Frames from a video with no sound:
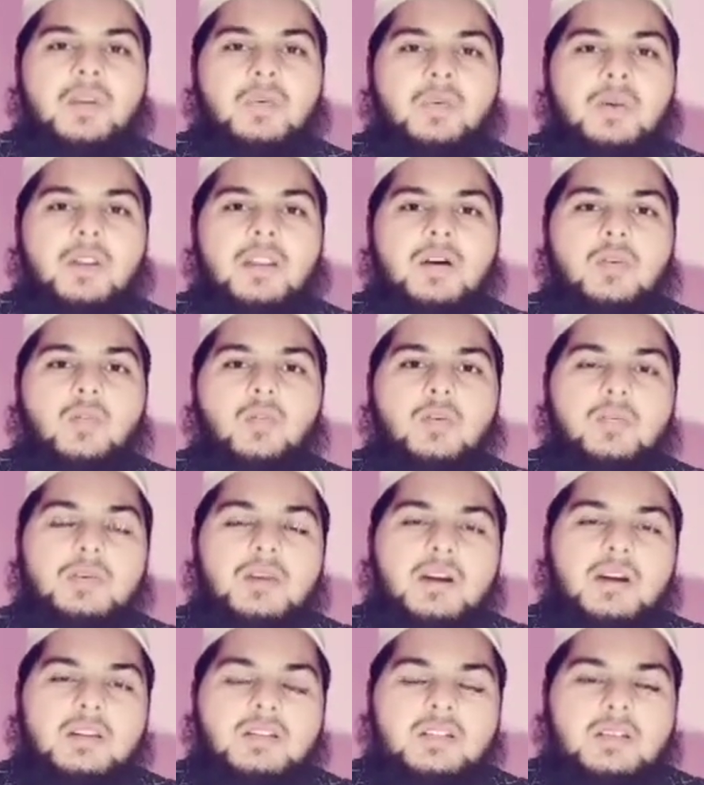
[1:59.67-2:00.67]
वरना वो
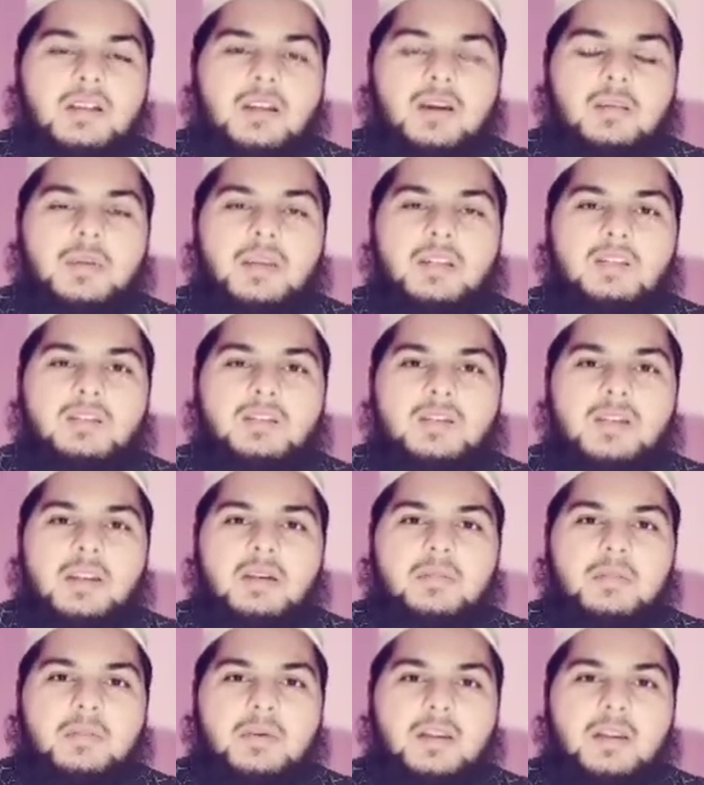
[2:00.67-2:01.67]
भी अगर शराबी है तो
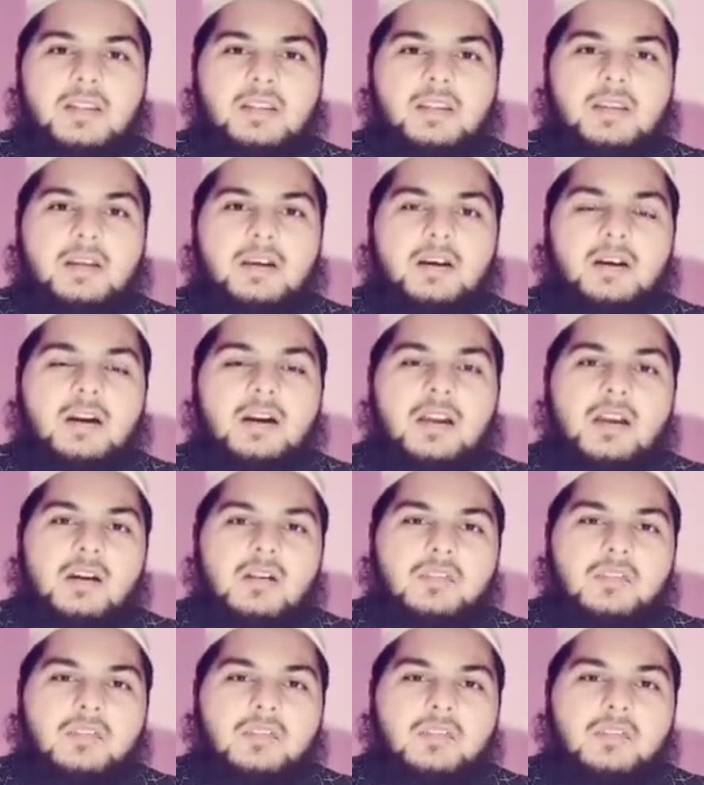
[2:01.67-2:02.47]
शराबी बना देगा